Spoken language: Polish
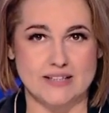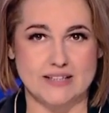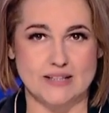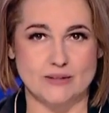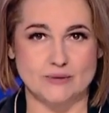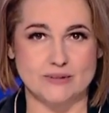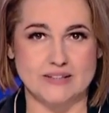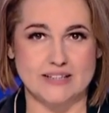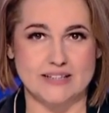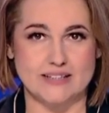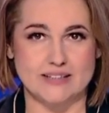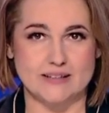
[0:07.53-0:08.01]

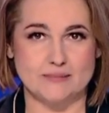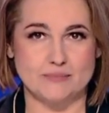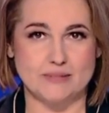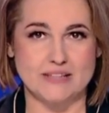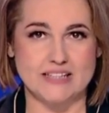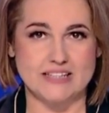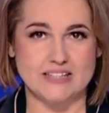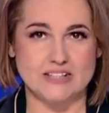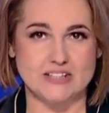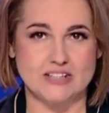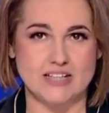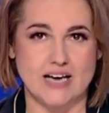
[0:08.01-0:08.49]
Klaudia
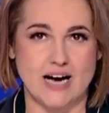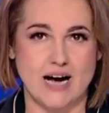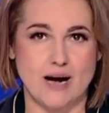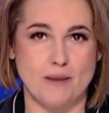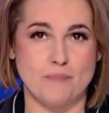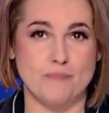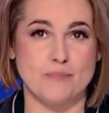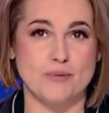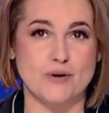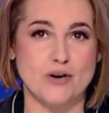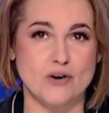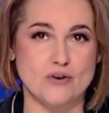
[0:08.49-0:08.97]
Breś,
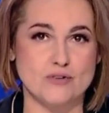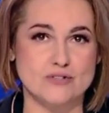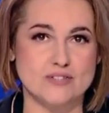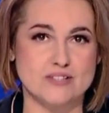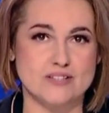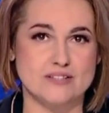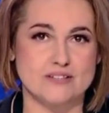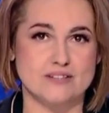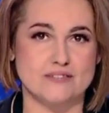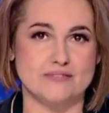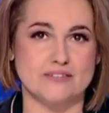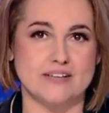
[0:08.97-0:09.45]
a
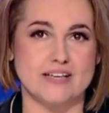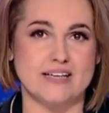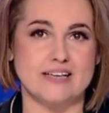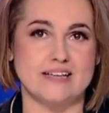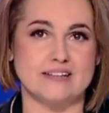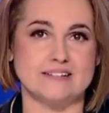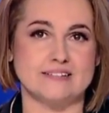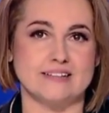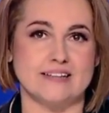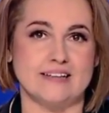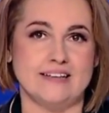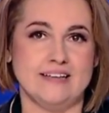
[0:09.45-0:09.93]
brąz w
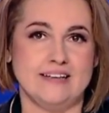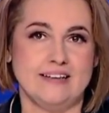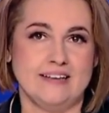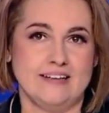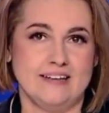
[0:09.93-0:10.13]
karate